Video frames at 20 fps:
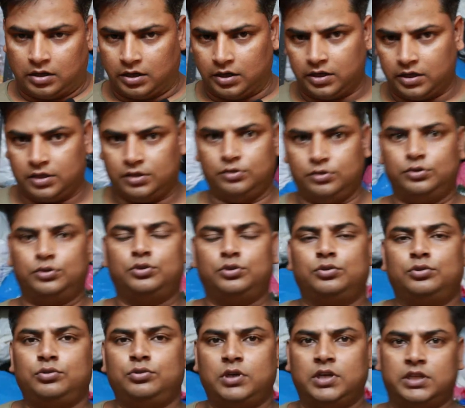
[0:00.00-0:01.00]
हाय
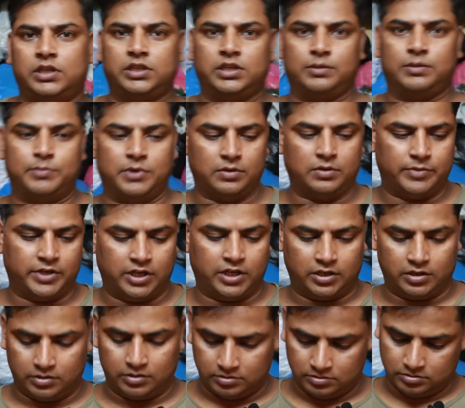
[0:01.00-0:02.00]
दोस्तों स्वागत है आपका
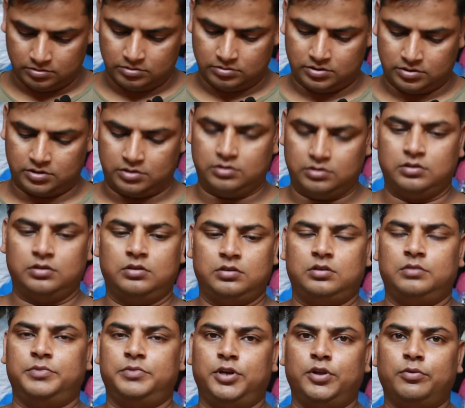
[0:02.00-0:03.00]

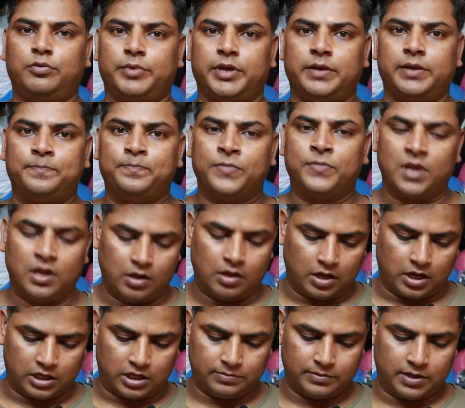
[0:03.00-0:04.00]
हमारे वीडियो में
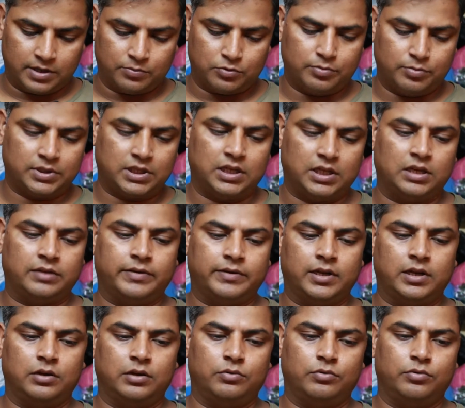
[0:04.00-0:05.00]
आज मैं आपको बताने
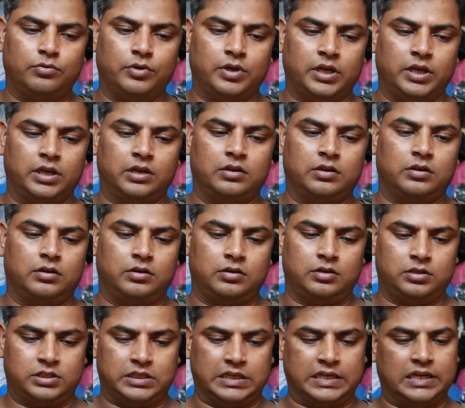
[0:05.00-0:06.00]
वाला हूँ एक
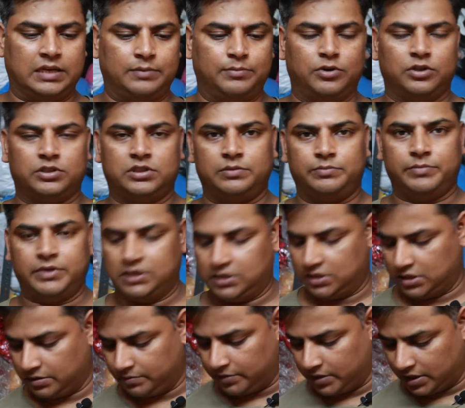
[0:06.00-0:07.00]
चेरी ब्लॉसम
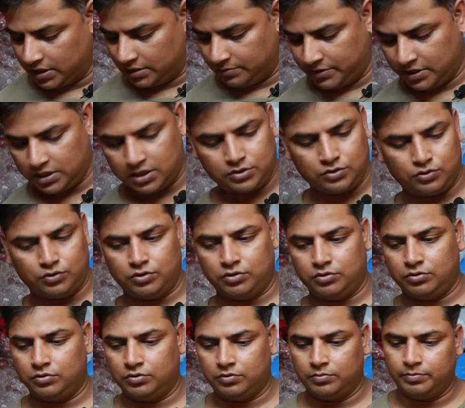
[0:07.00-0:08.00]
बंच के बारे में जो
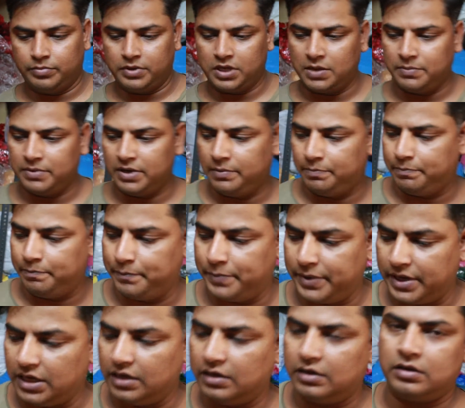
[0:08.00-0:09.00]
बेबी
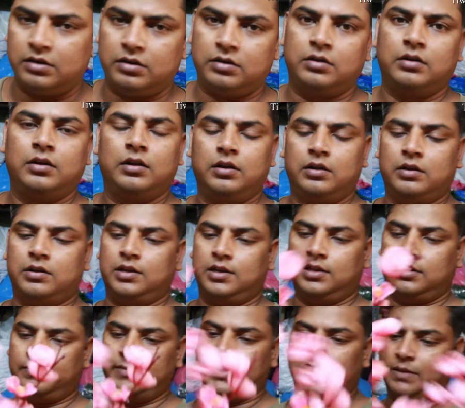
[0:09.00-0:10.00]
पिंक
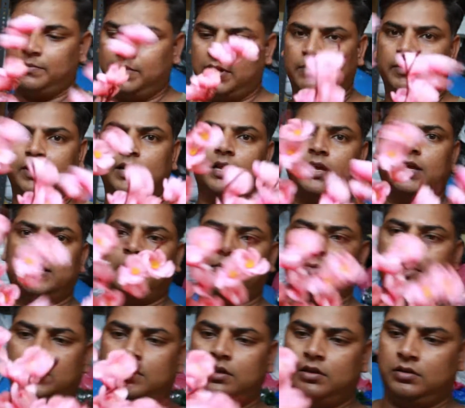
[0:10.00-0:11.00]
कलर में अवेलेबल है
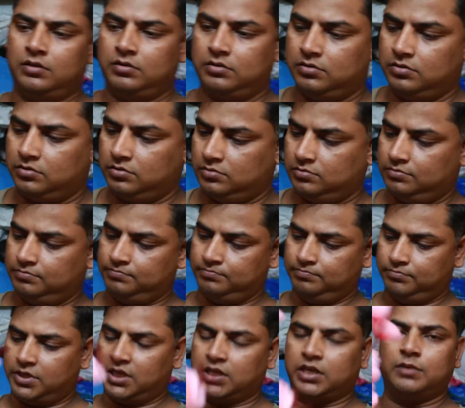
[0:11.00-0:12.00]
हमारे
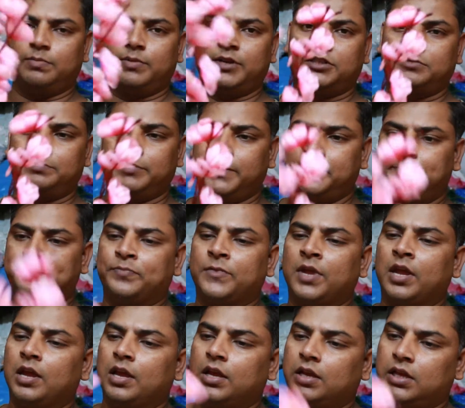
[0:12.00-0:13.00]
मार्केट प्लेस में
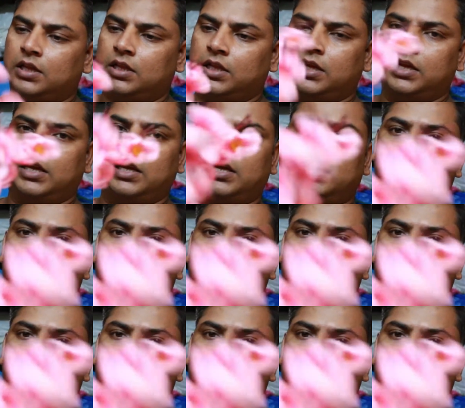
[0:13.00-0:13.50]
ये देखिए